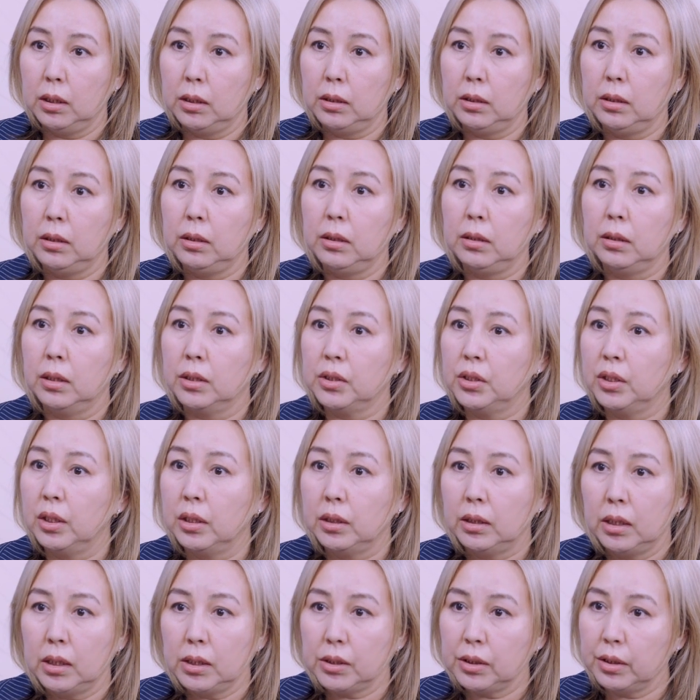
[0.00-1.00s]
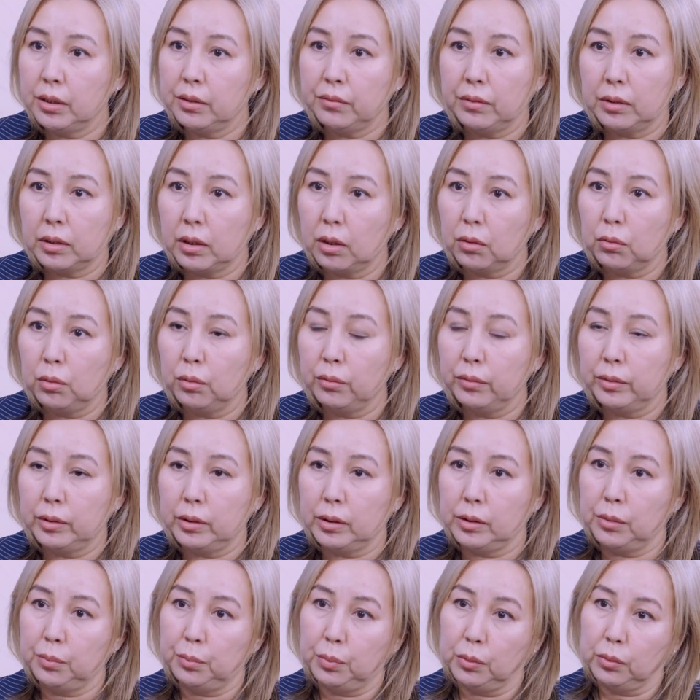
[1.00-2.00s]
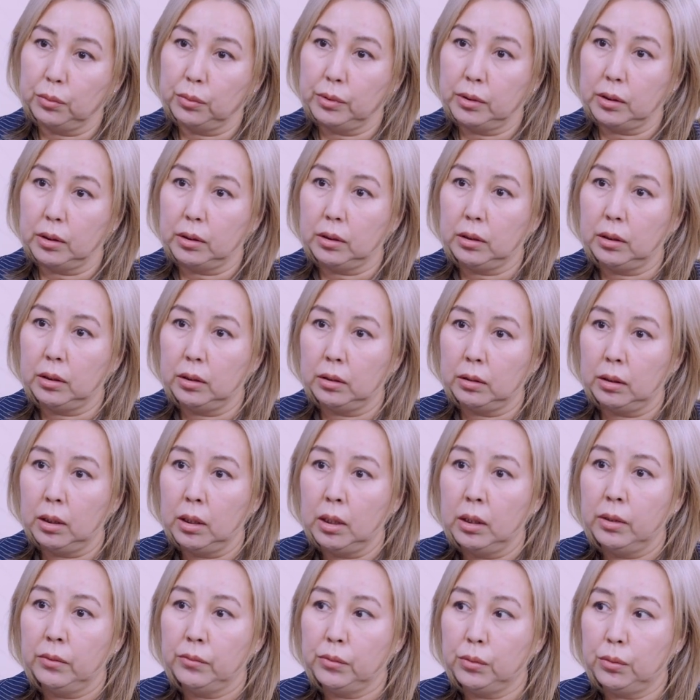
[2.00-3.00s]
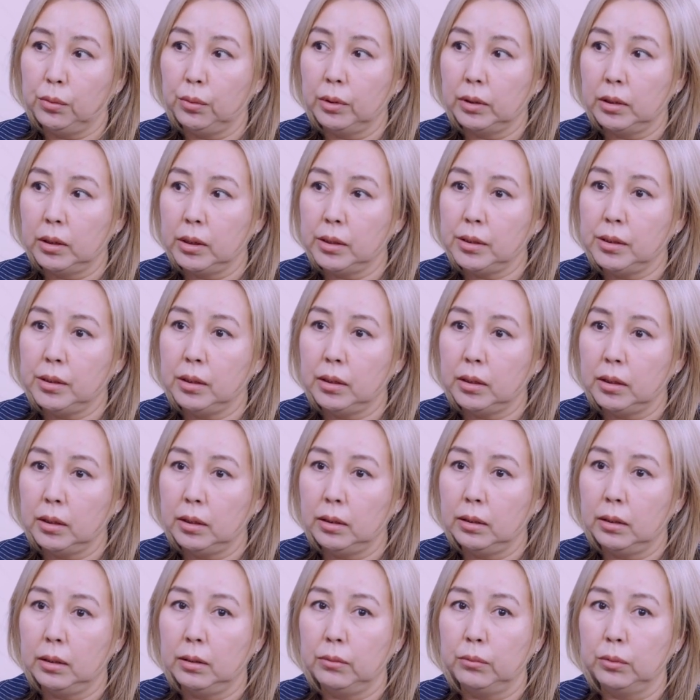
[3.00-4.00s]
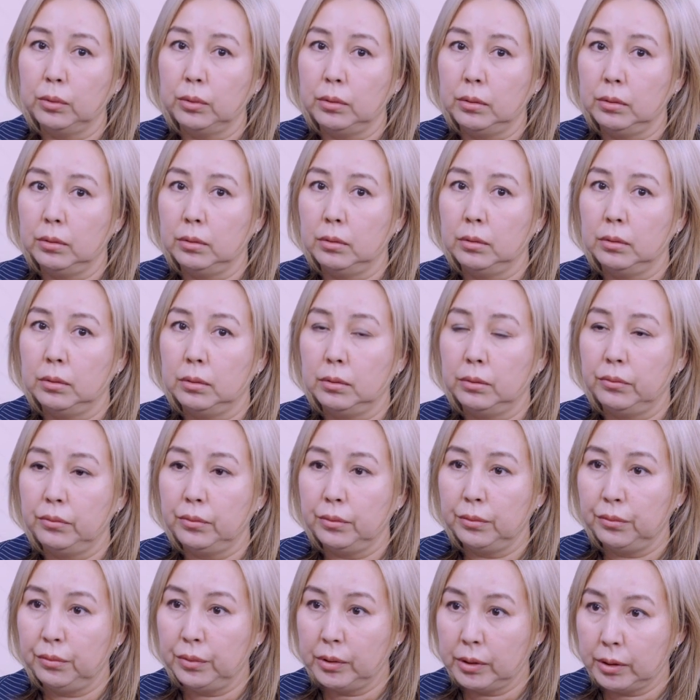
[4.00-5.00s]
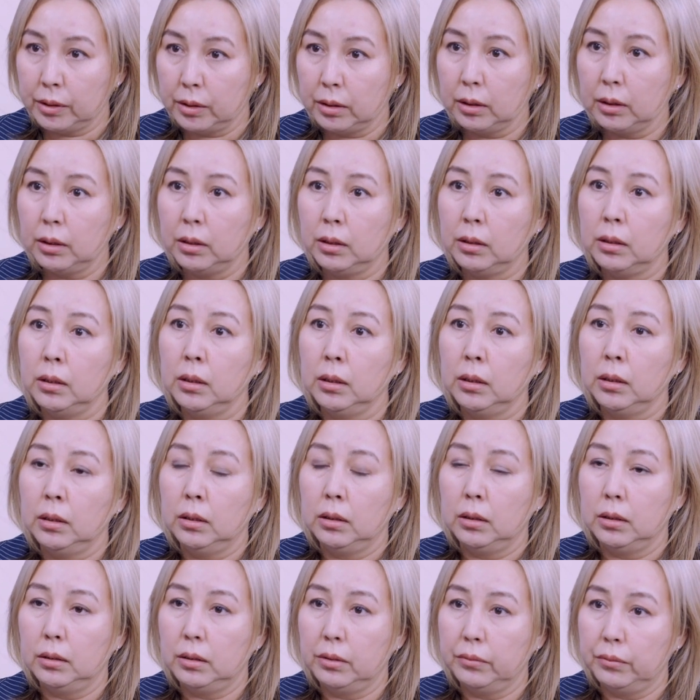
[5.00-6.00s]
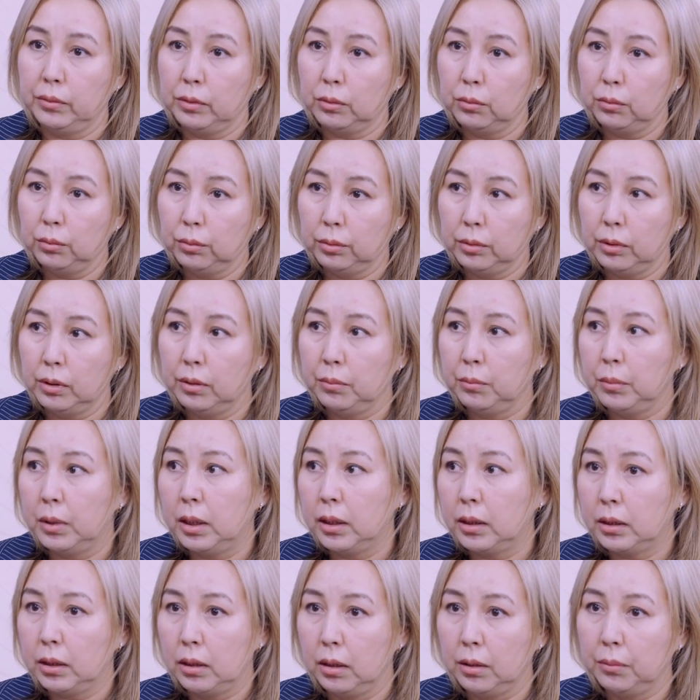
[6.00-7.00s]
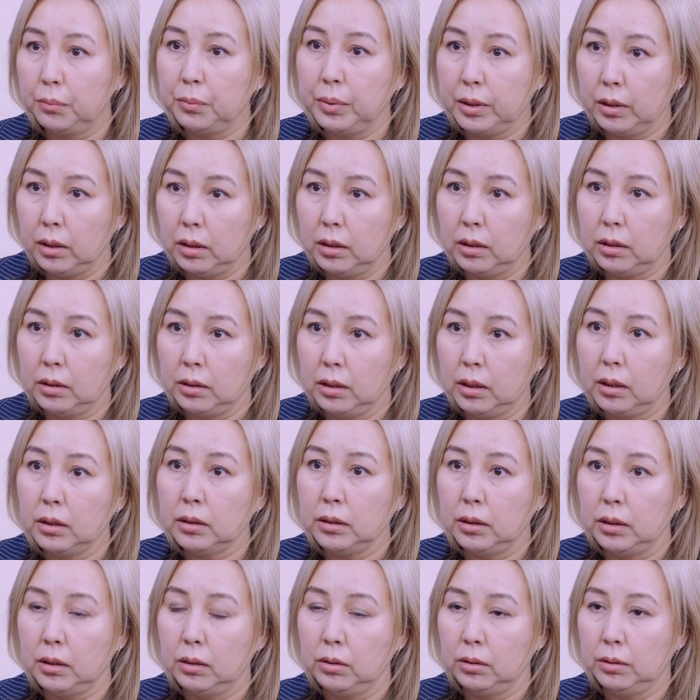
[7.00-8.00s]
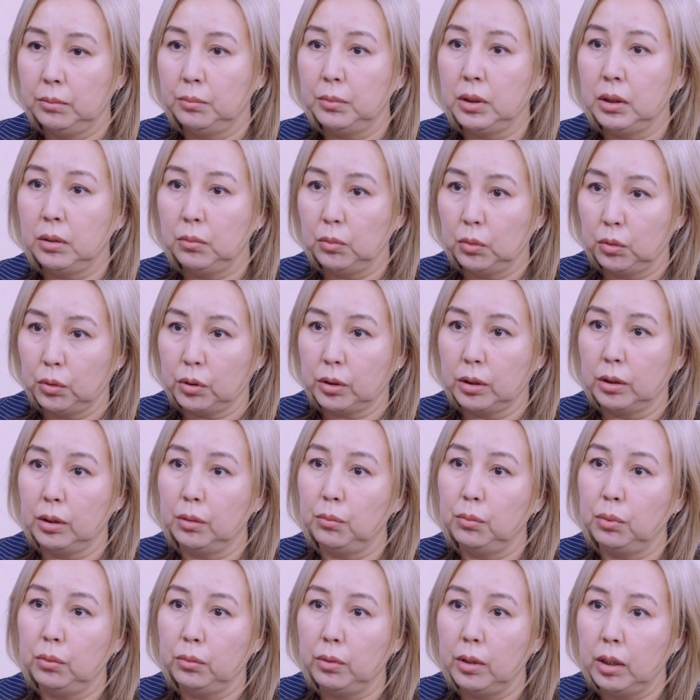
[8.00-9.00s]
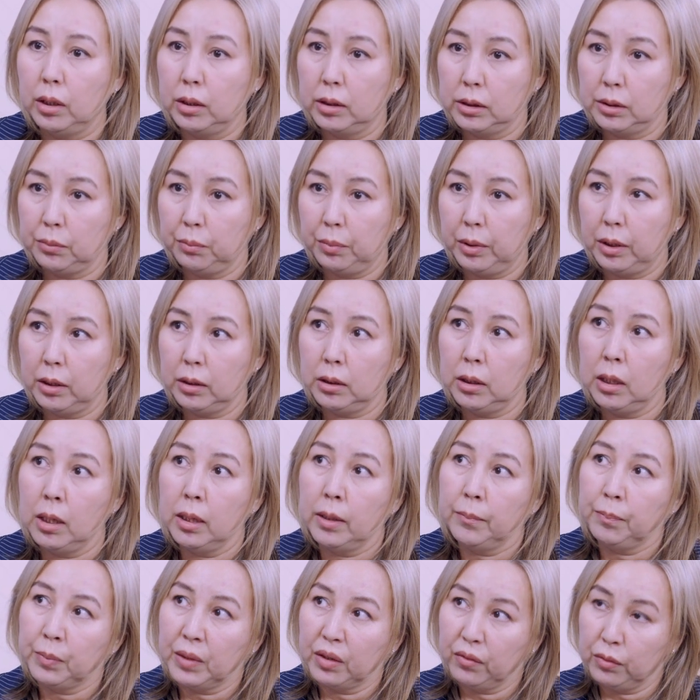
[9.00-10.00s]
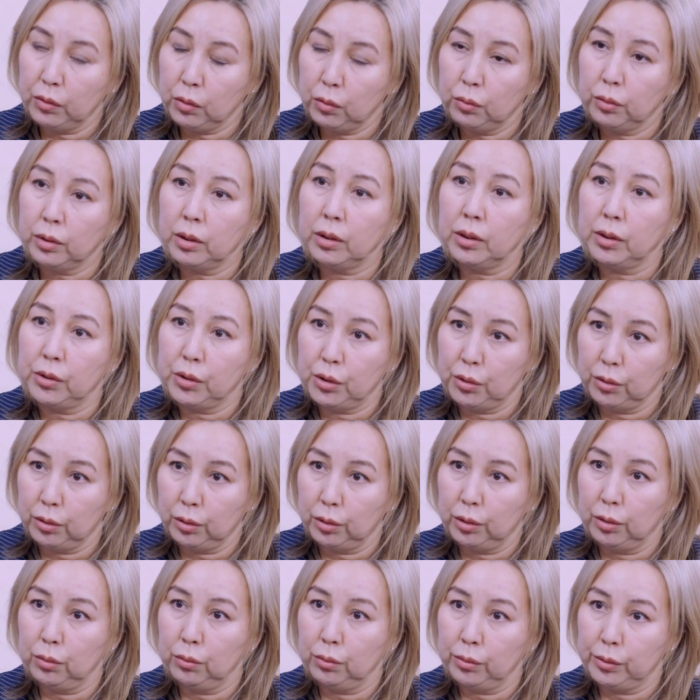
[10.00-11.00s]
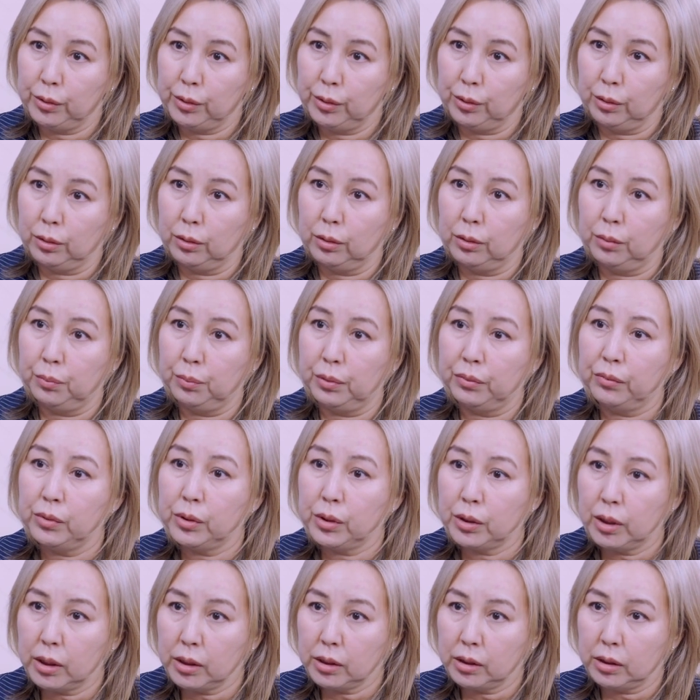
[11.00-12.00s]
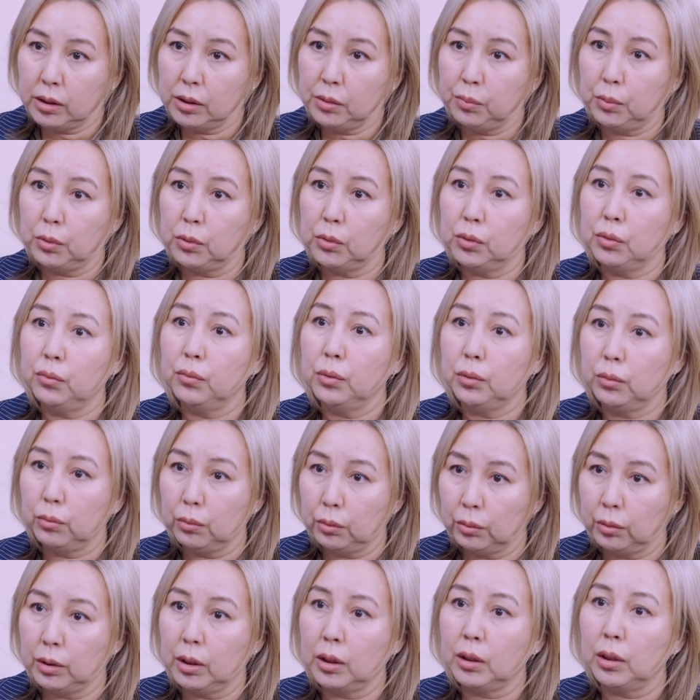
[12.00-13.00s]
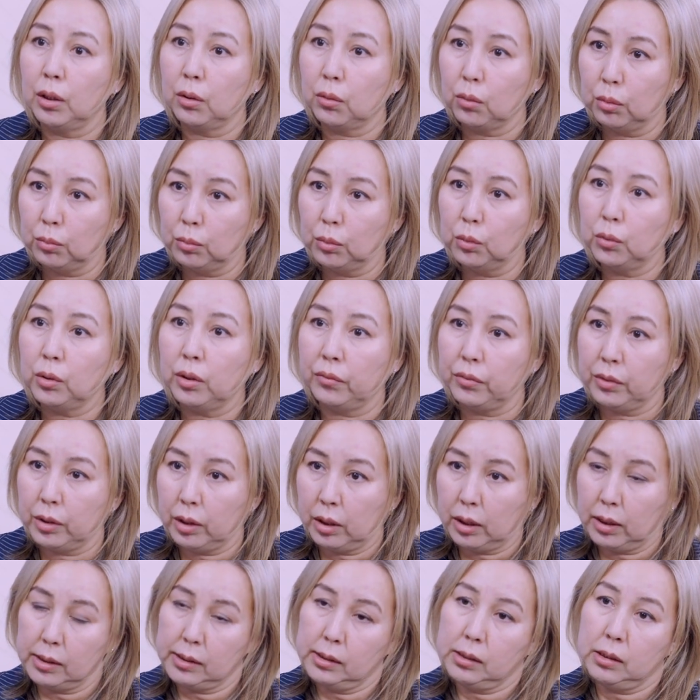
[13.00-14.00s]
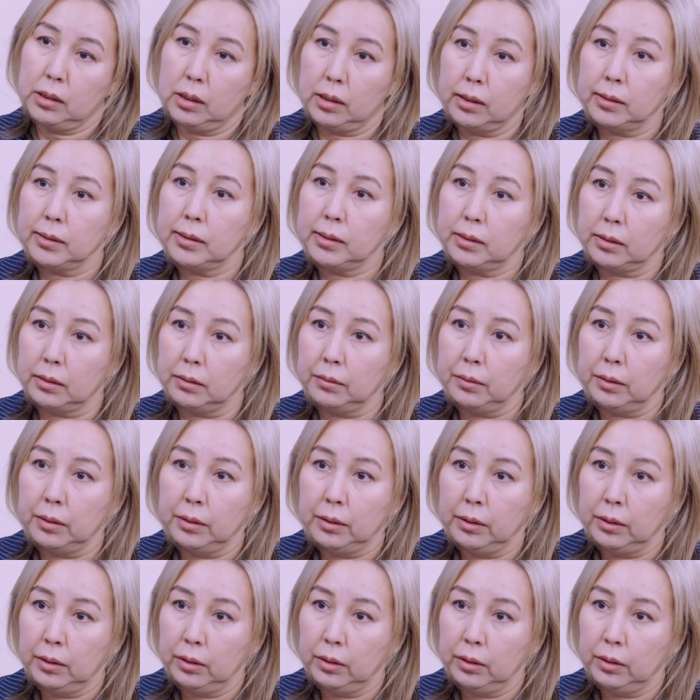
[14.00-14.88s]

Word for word: да, и ажиотажного какого-то спроса нет. Все относительно вот э, весны этого года, марта-апреля, да, где мы немножко наблюдали спад. В июне началось э, повышаться спрос, вот он на таком уровне и остался.